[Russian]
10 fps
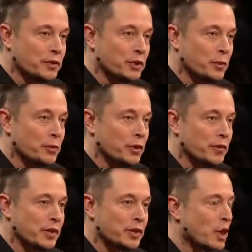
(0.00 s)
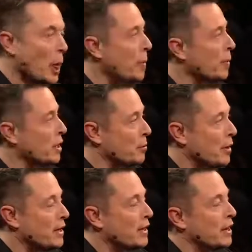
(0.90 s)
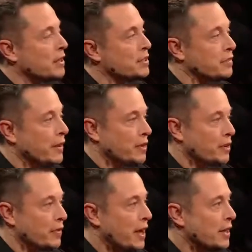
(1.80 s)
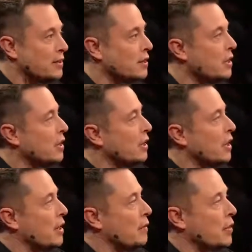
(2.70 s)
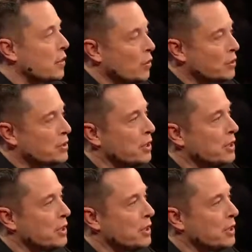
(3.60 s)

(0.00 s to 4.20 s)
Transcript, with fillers: эффективность повысится еще в два раза. Соединяем и получаем